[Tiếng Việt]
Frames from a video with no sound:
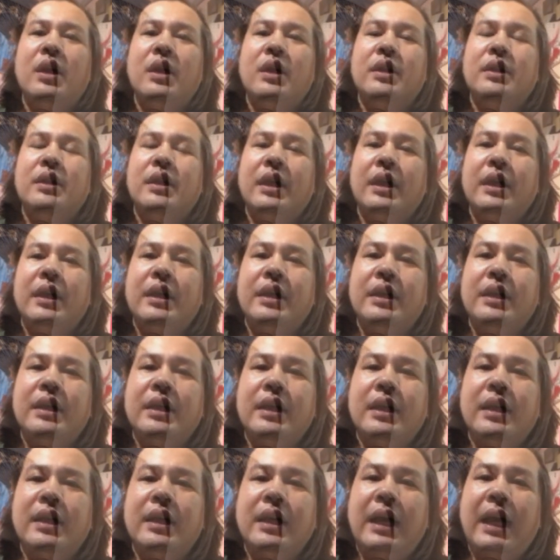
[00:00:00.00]
Chúng giàu
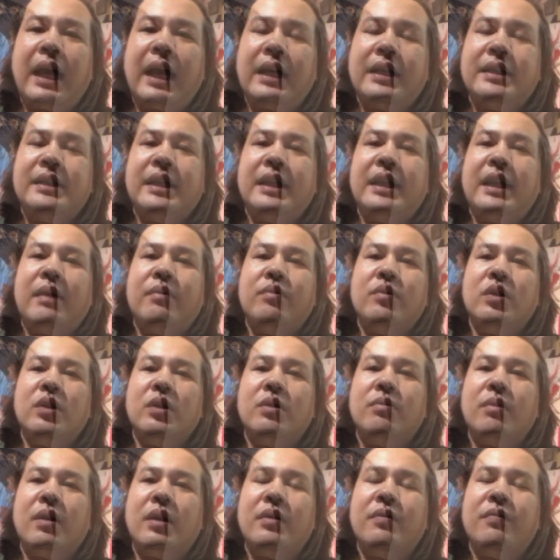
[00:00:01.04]
bất chấp
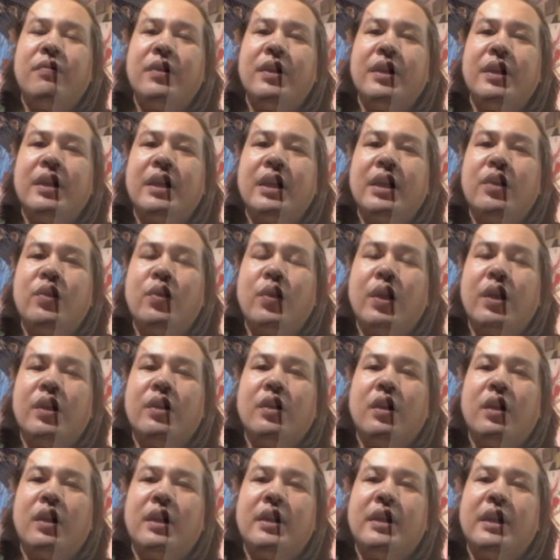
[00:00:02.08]
và miệt thị
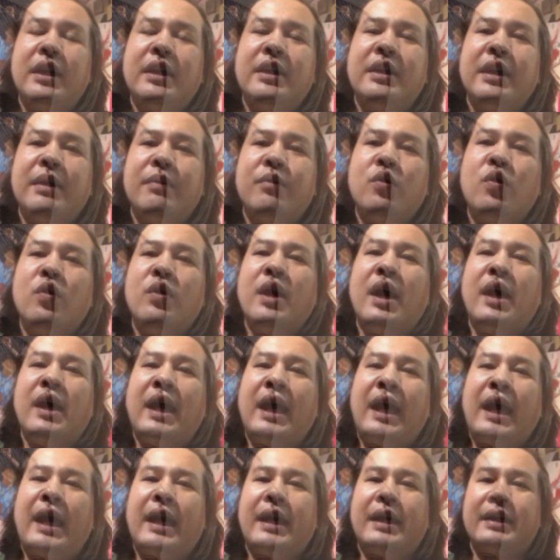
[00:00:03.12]
khán giả,
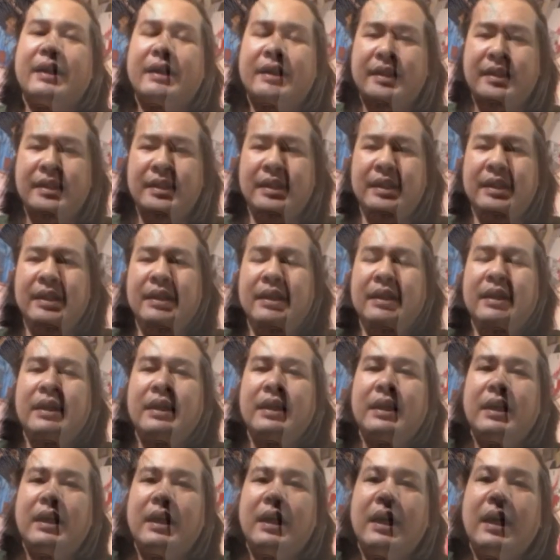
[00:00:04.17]
công chúng
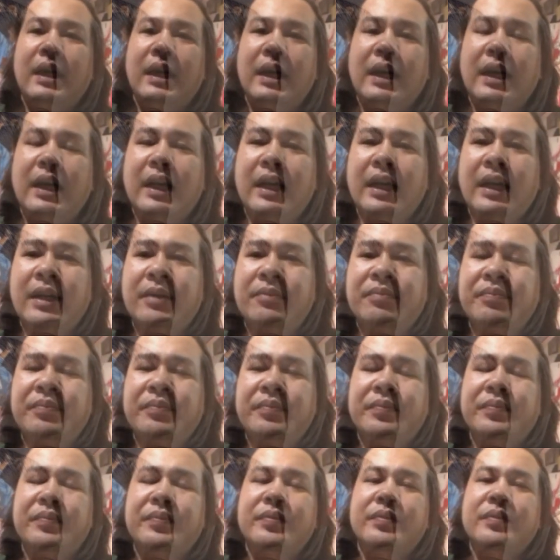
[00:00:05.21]
với những lời
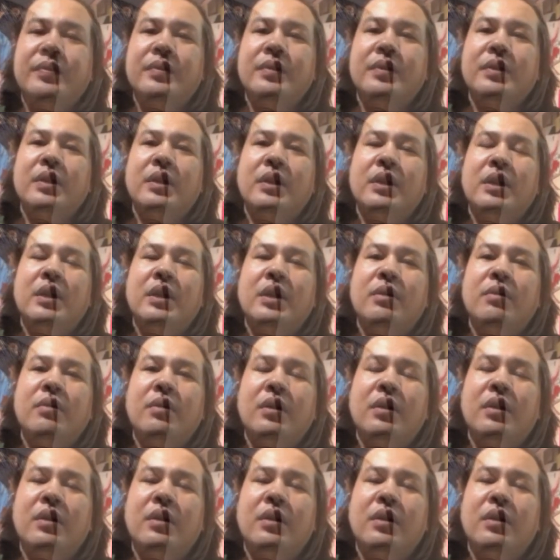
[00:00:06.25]
lẽ không thể chấp